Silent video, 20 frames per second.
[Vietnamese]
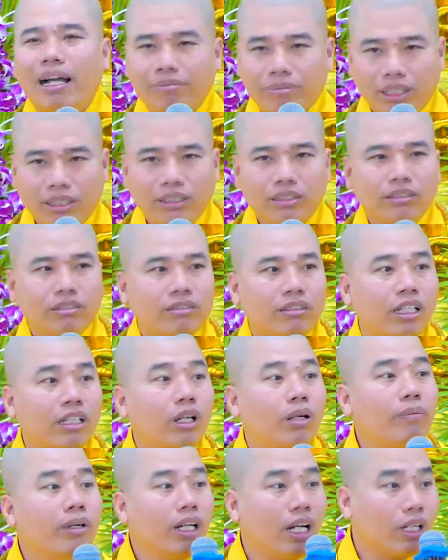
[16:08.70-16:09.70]
làm được
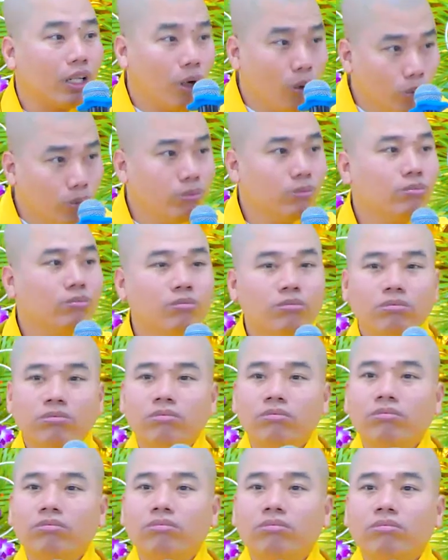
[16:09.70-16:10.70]
thì nó mới là đúng,
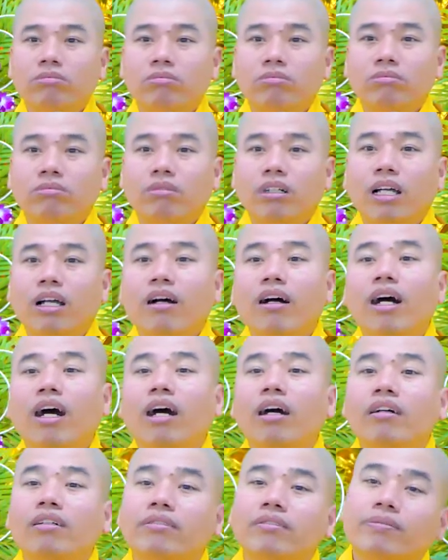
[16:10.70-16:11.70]
hiểu
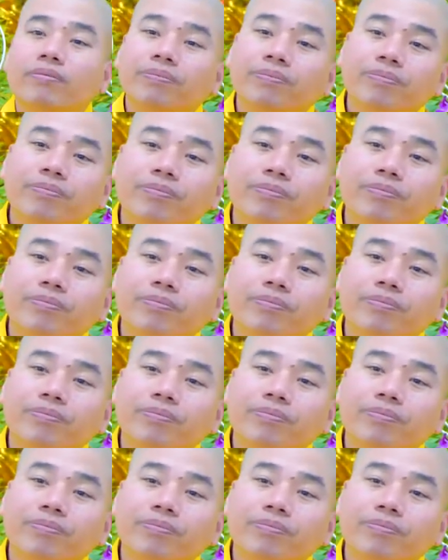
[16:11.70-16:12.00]
không?